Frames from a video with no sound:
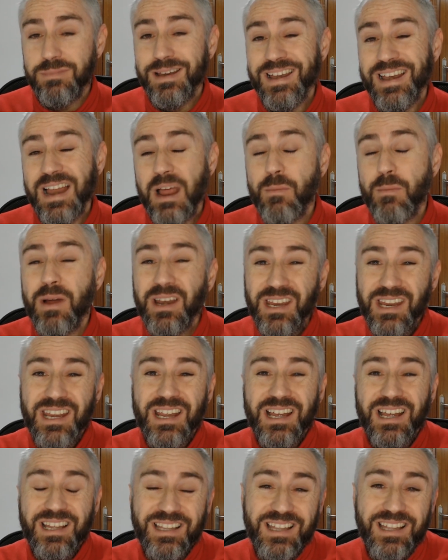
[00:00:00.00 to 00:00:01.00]
la
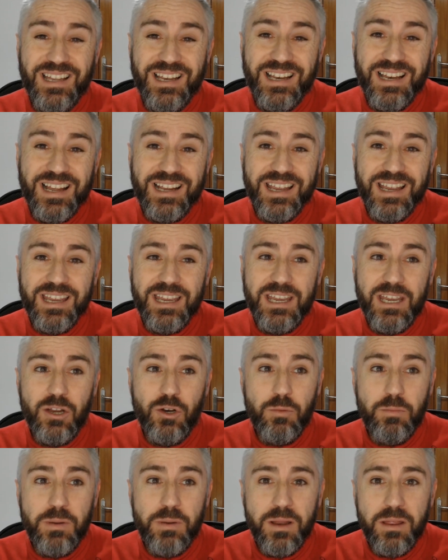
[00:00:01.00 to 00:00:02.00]
manía de la que
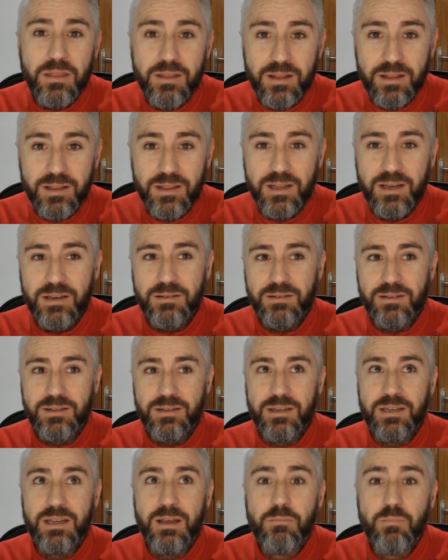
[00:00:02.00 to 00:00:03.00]
quiero prescindir,
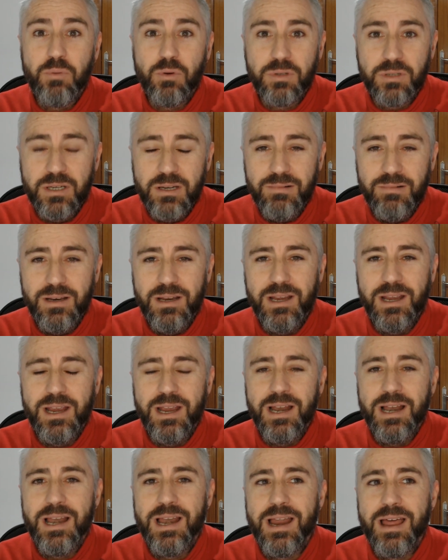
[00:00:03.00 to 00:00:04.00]
si es posible,
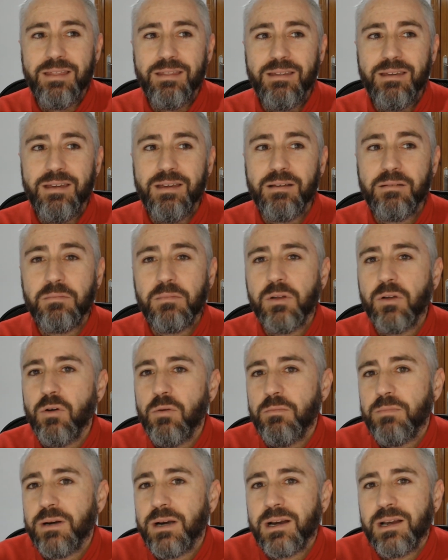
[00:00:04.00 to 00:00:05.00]
es la de
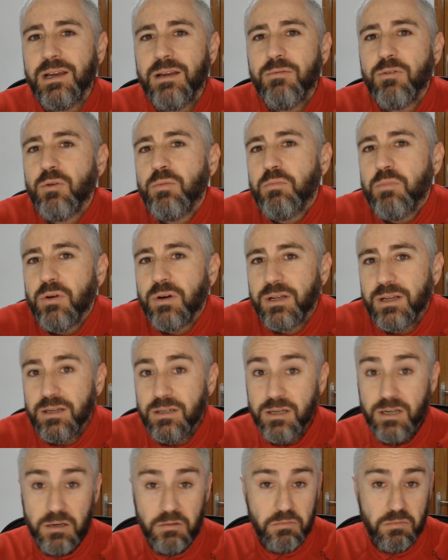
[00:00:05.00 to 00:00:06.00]
comprar libros porque
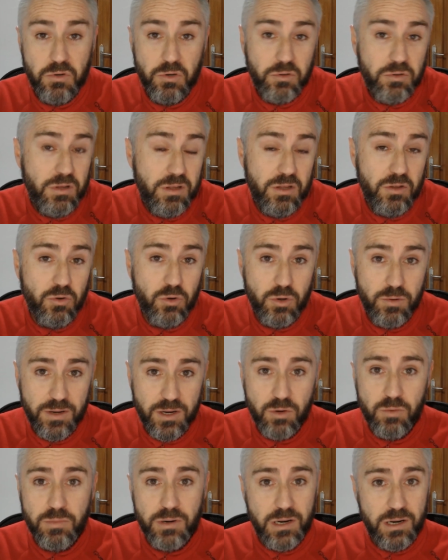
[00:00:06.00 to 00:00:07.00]
sí. No estoy diciendo que no
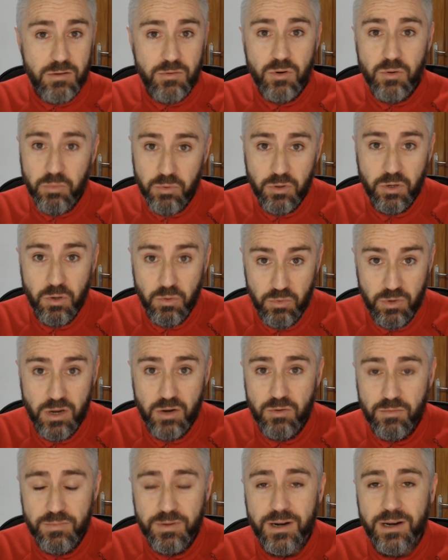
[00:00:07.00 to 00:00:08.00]
vaya a comprar libros porque voy a
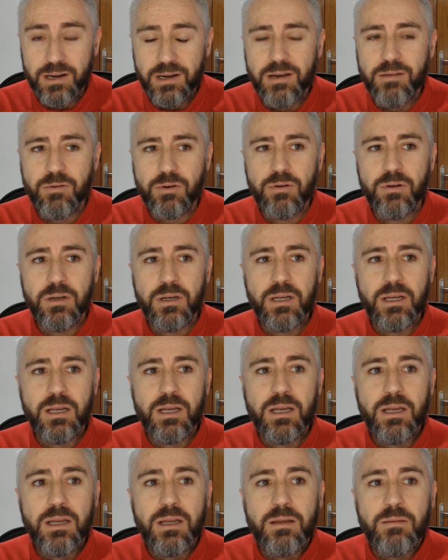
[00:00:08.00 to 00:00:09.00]
comprar libros.
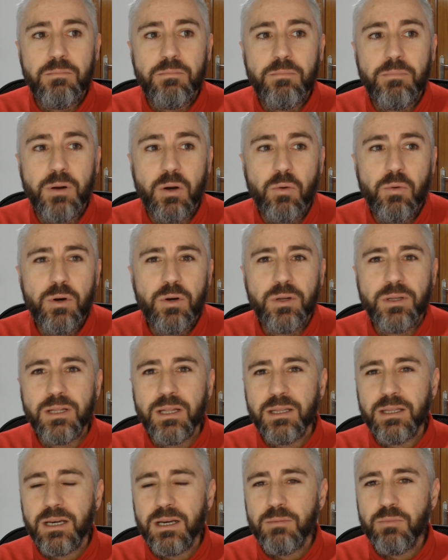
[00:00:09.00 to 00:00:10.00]
Pero bueno,
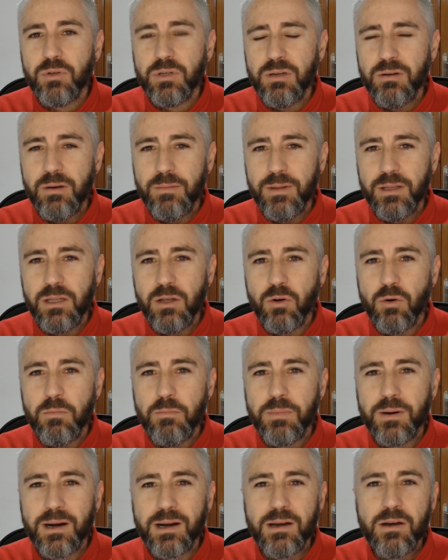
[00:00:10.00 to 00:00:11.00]
intentaré posiblemente
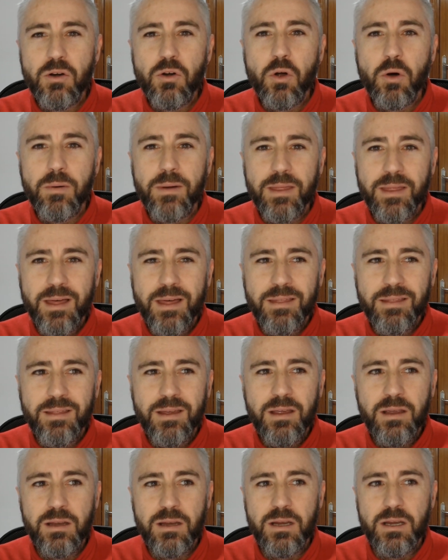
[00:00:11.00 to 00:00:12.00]
comprar
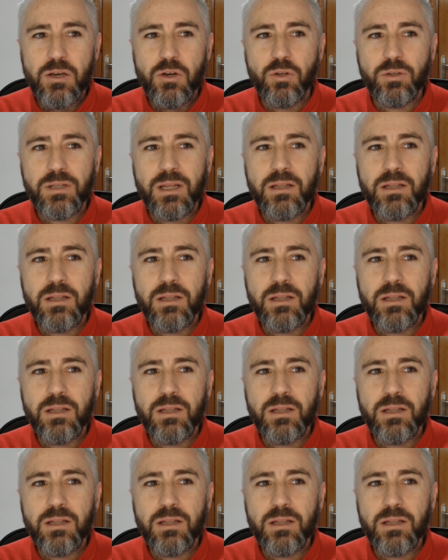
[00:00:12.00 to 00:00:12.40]
novedades y no